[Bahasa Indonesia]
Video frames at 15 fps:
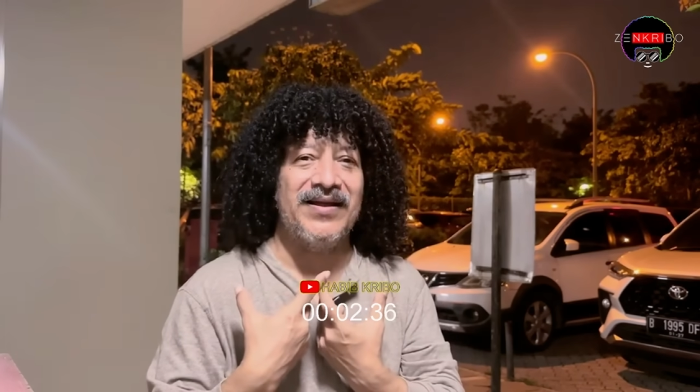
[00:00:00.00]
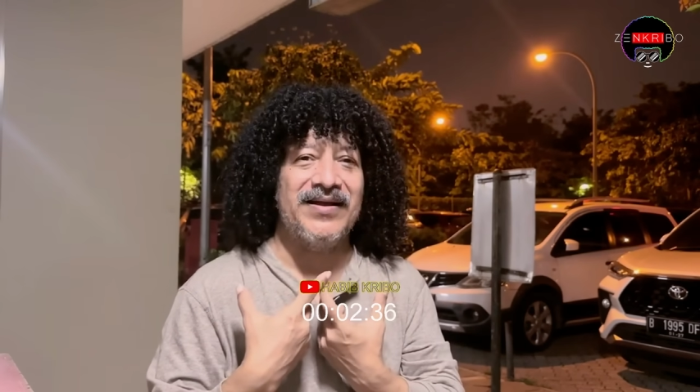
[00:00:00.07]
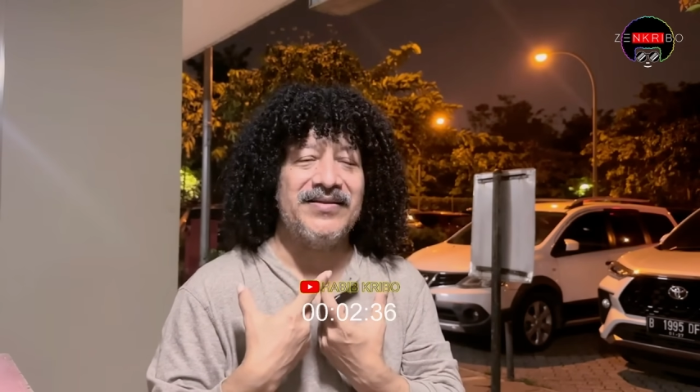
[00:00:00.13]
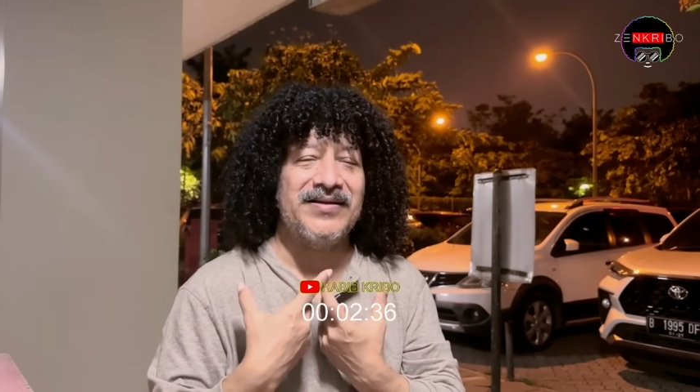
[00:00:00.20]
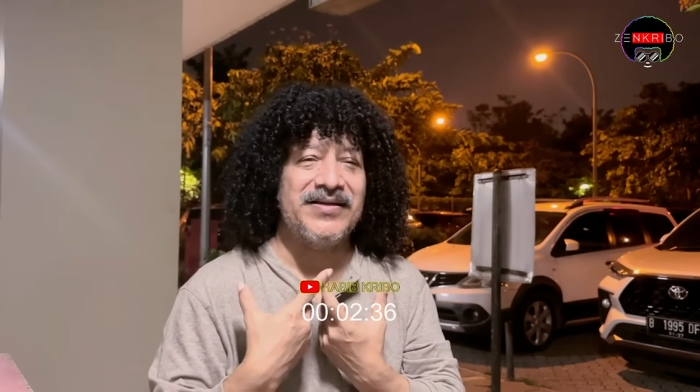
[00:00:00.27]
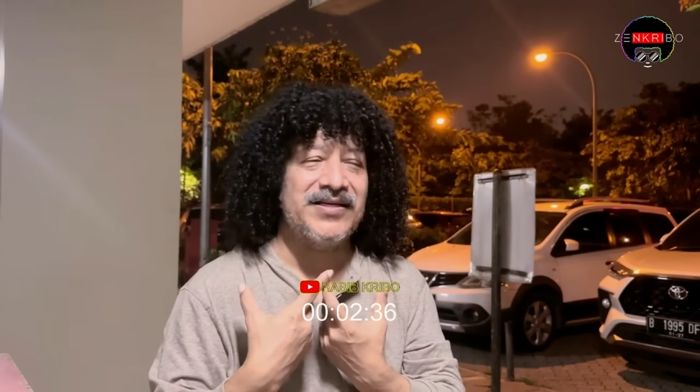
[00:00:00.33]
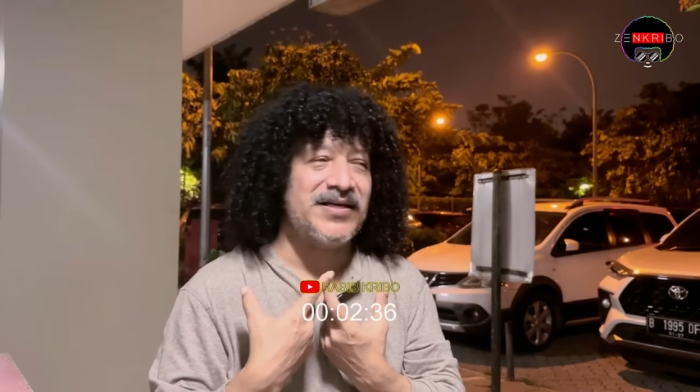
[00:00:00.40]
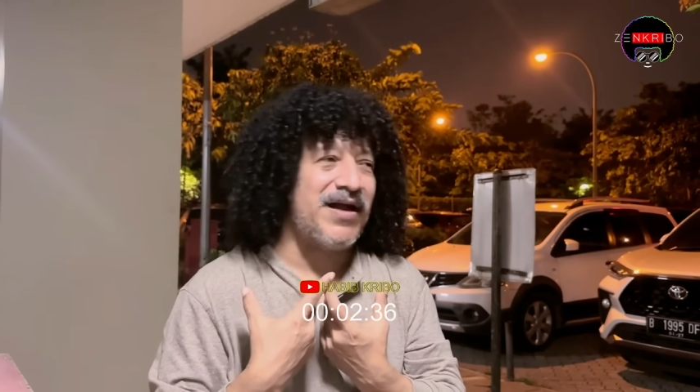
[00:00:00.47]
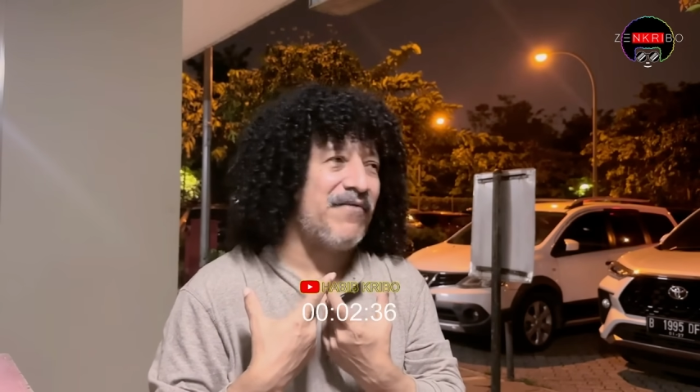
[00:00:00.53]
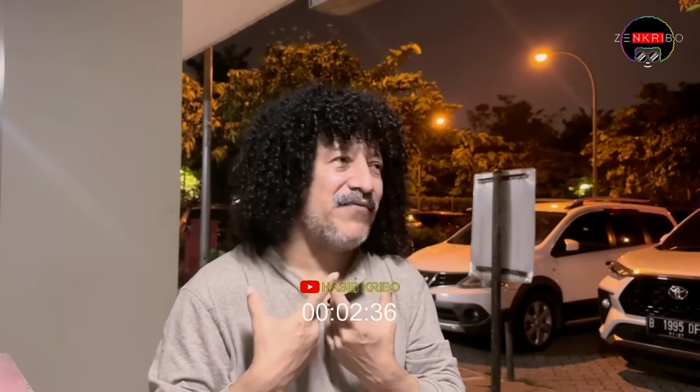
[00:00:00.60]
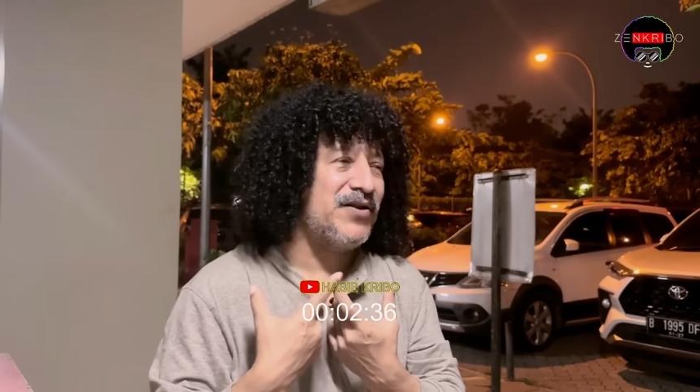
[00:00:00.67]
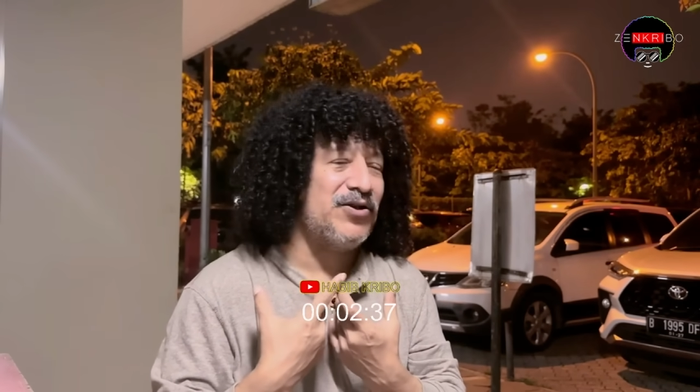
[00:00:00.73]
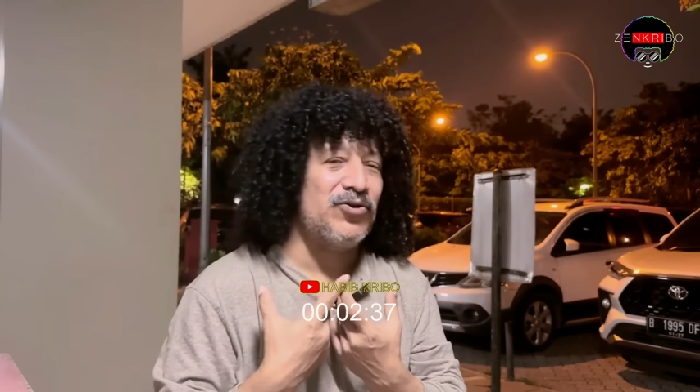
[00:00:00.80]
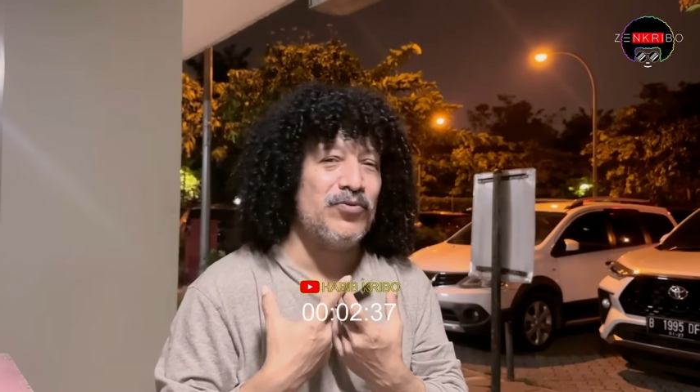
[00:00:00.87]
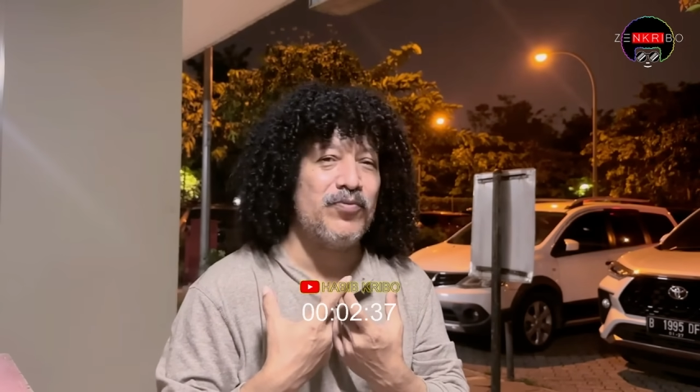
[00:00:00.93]
Jadi
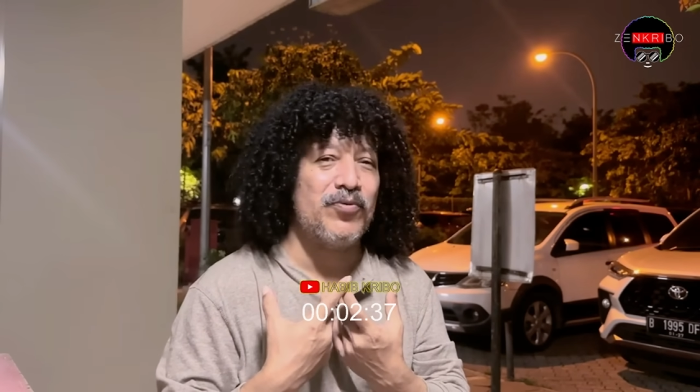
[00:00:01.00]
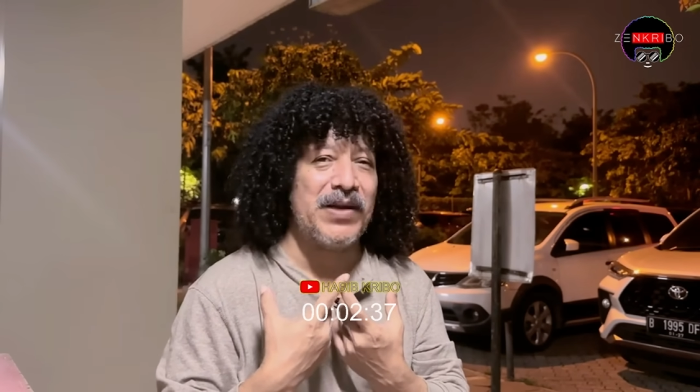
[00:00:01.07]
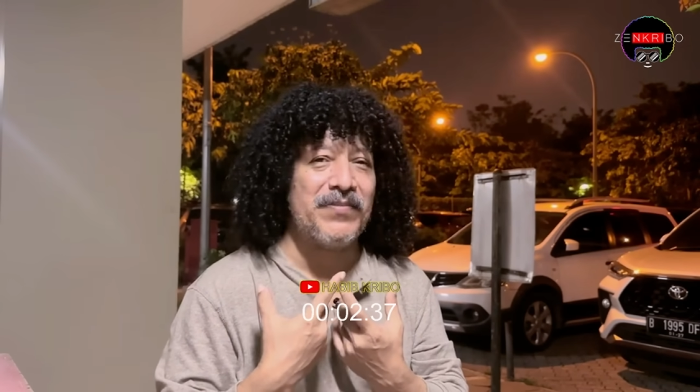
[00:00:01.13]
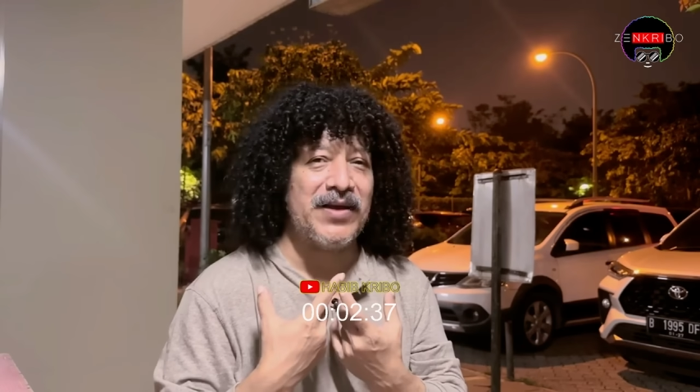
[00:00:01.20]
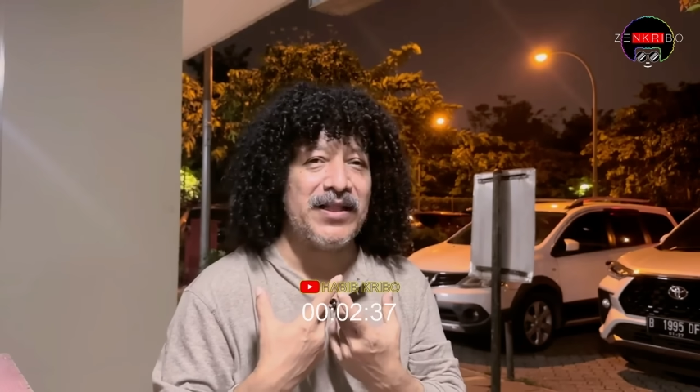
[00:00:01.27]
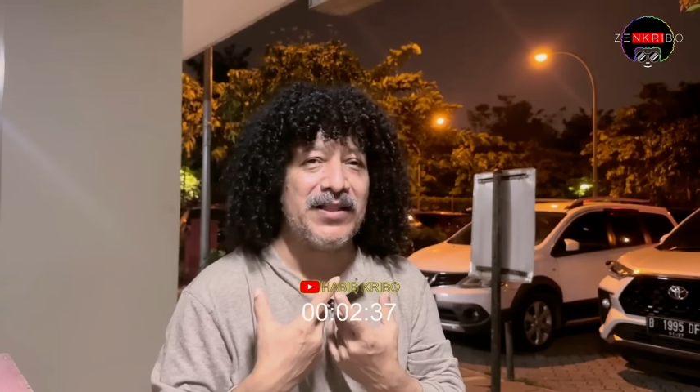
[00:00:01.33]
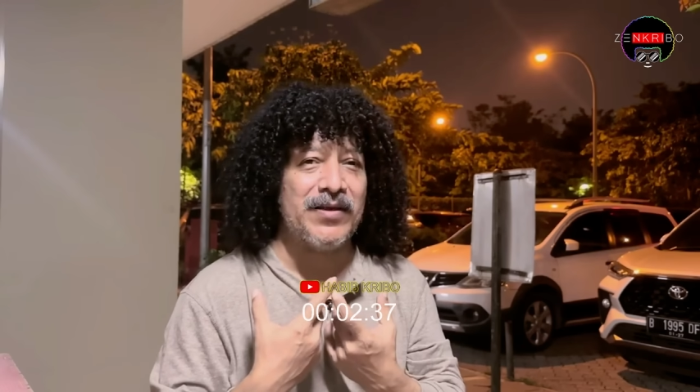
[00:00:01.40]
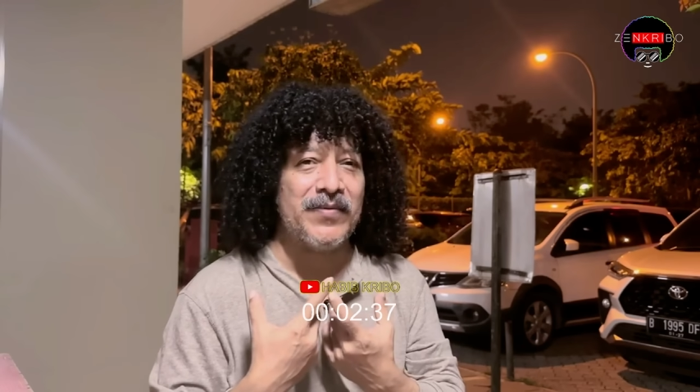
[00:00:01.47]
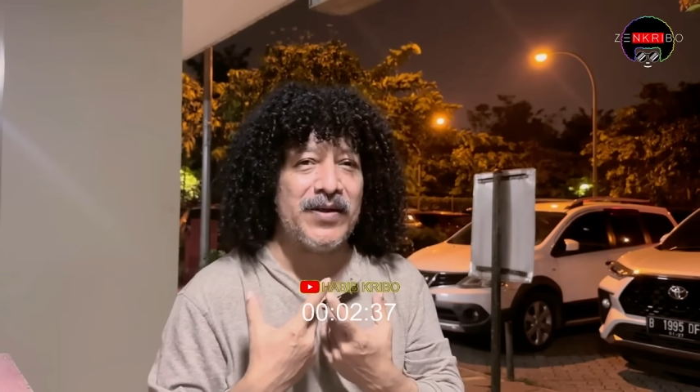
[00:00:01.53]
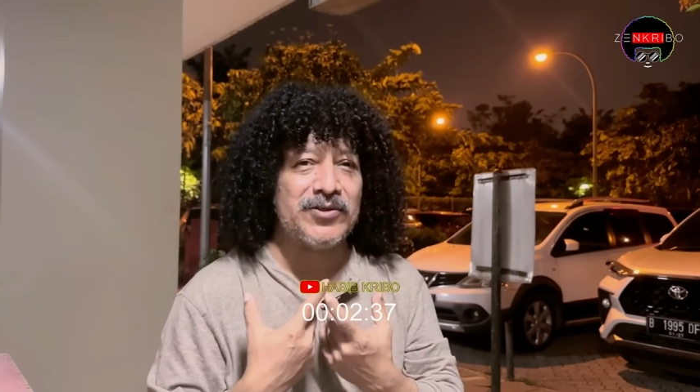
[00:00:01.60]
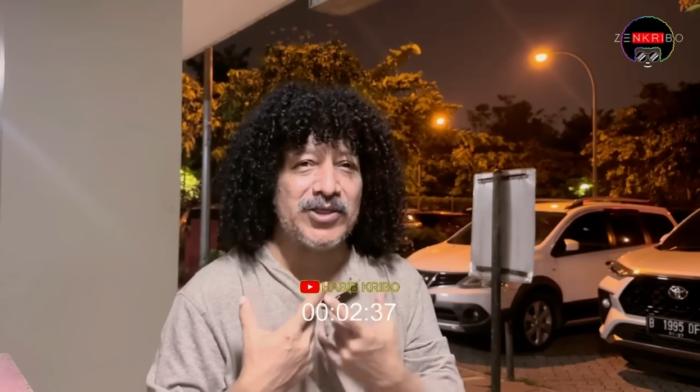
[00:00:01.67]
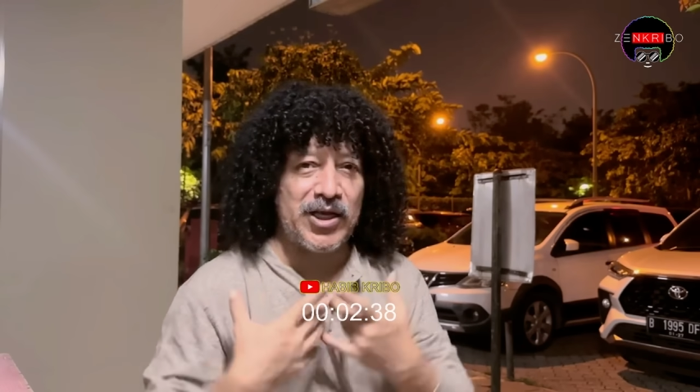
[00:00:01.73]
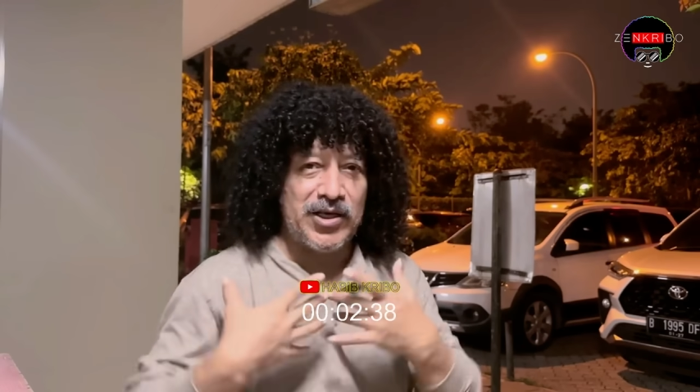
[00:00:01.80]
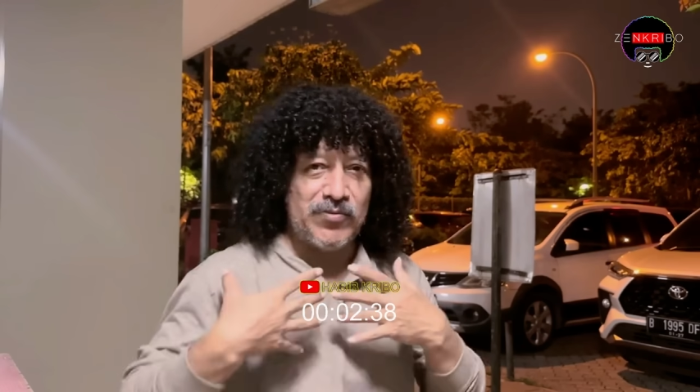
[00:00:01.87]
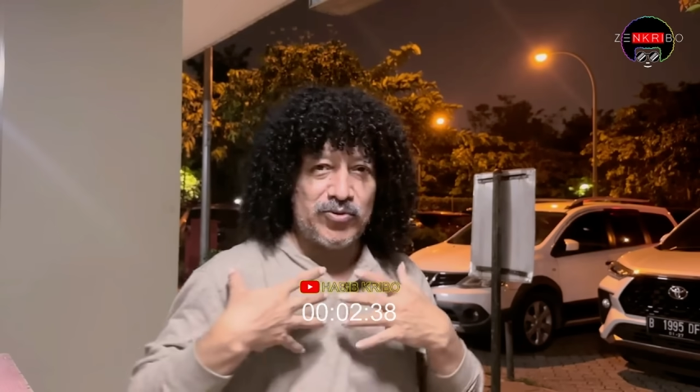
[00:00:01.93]
kafir itu bukan mengatakan
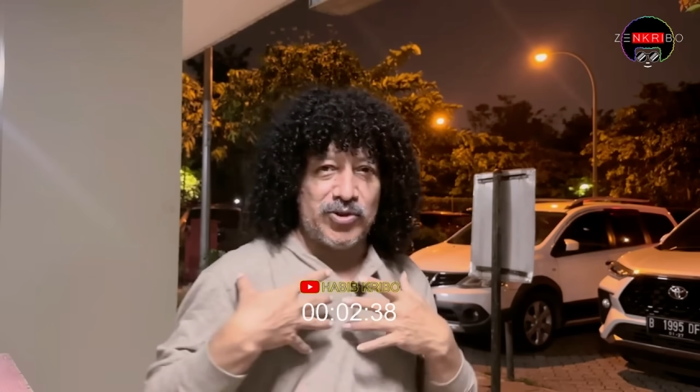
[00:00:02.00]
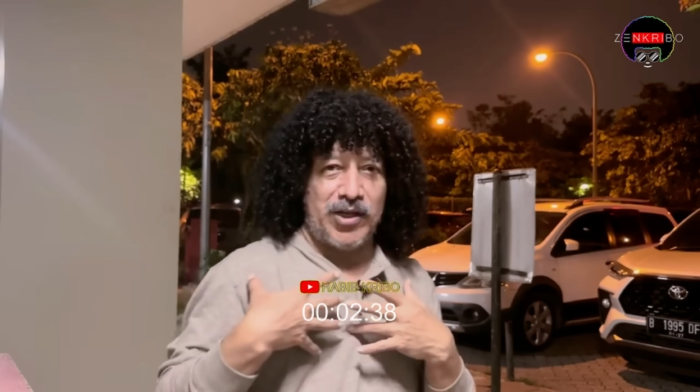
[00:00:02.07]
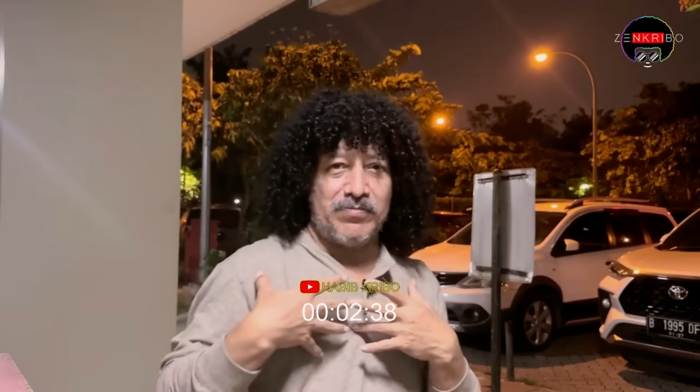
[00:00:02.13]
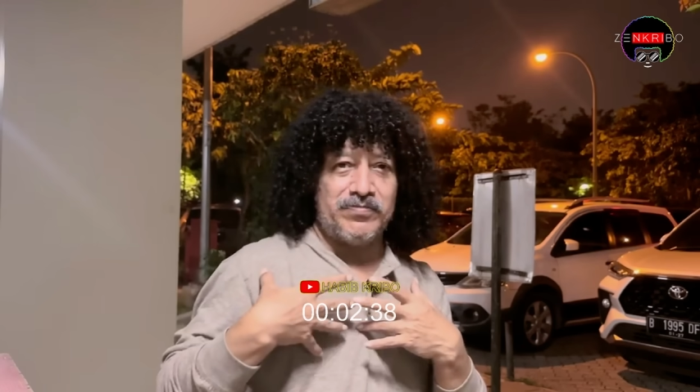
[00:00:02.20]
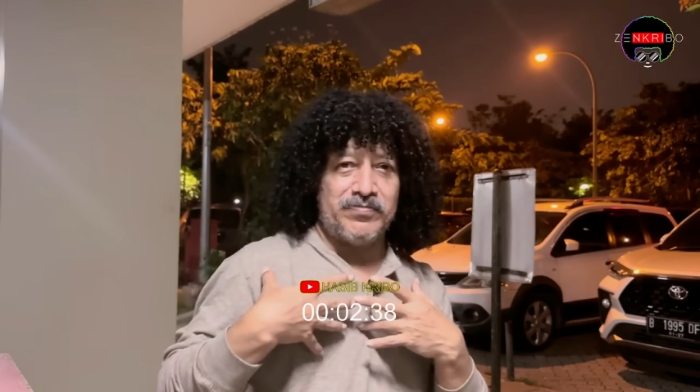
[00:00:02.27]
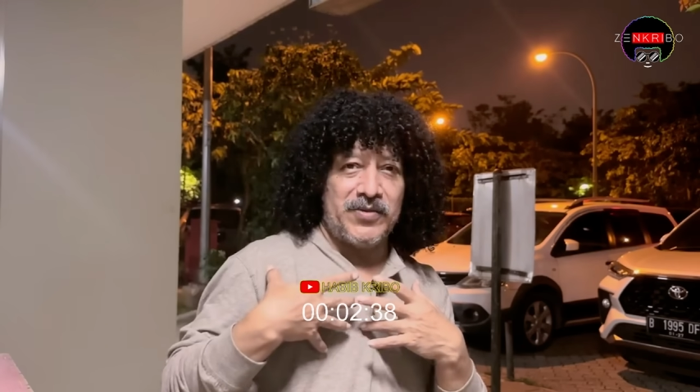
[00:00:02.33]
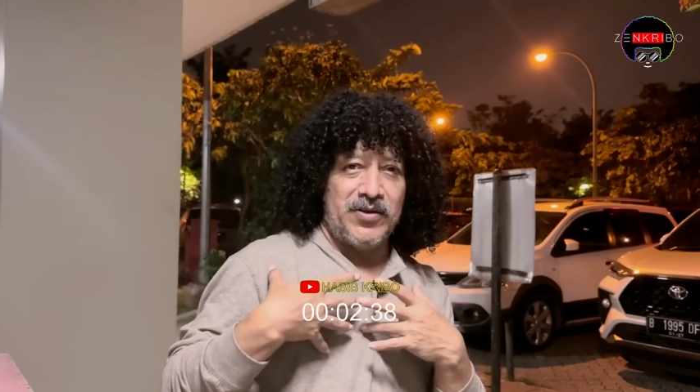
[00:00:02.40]
saya ini muslim.